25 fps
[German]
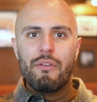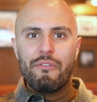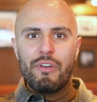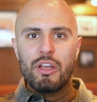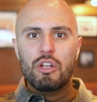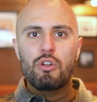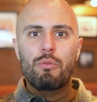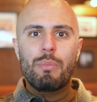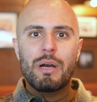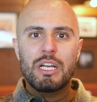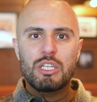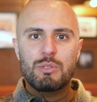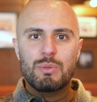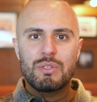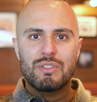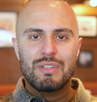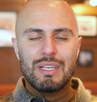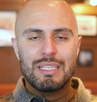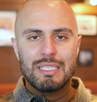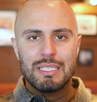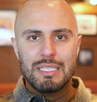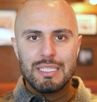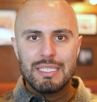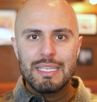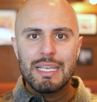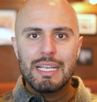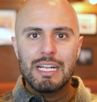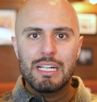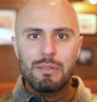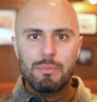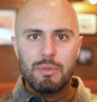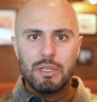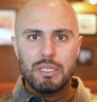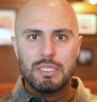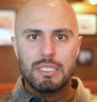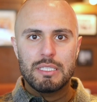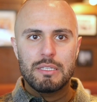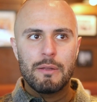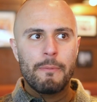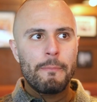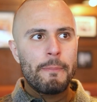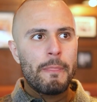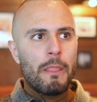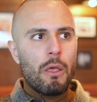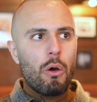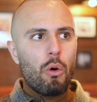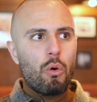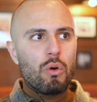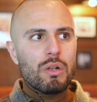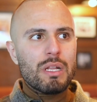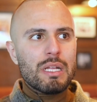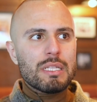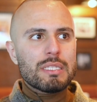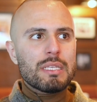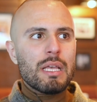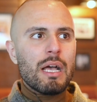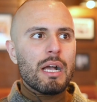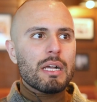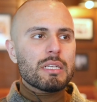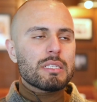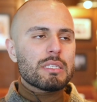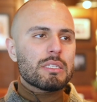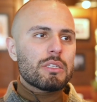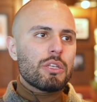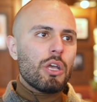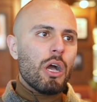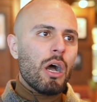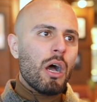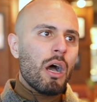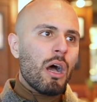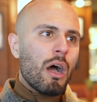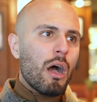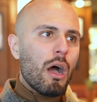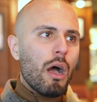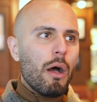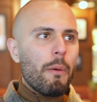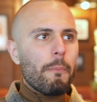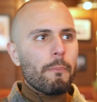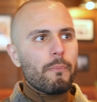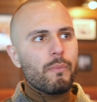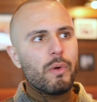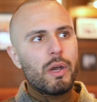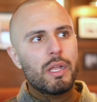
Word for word: Wenn du beispielsweise Single bist und jetzt sagst, ja,